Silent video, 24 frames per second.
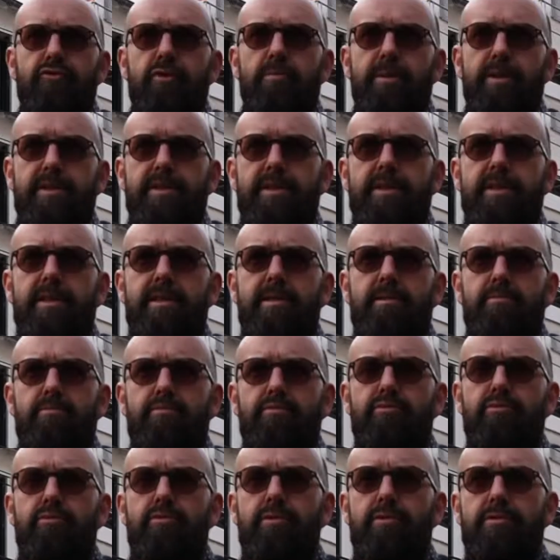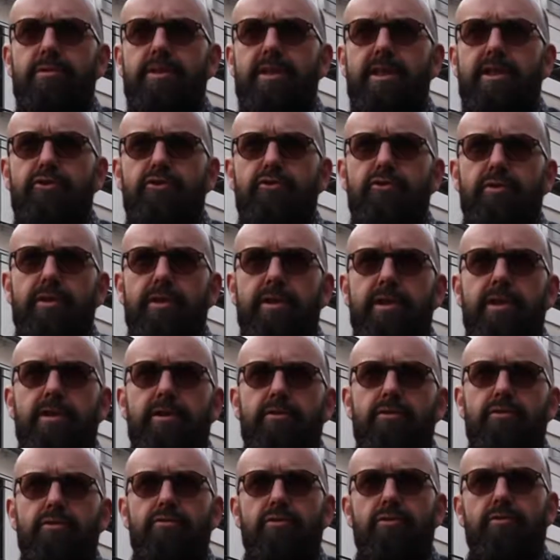soit passée, pour s'assurer
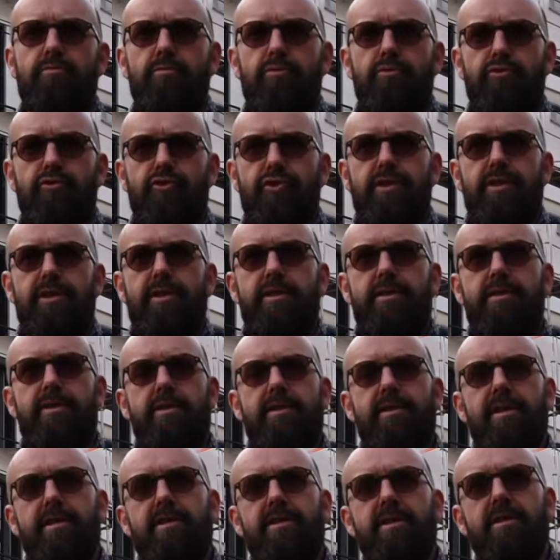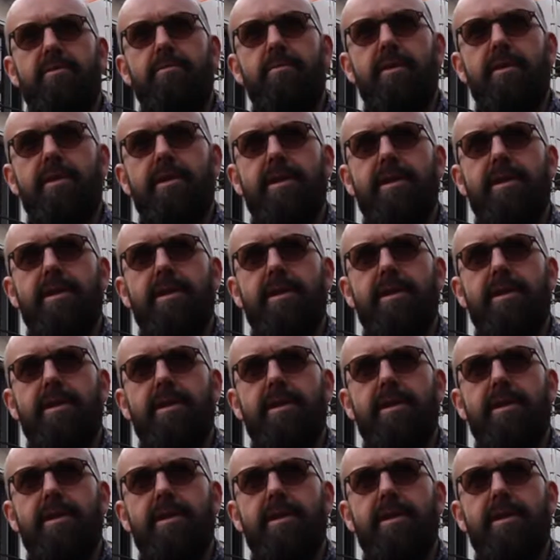que notre projet était techniquement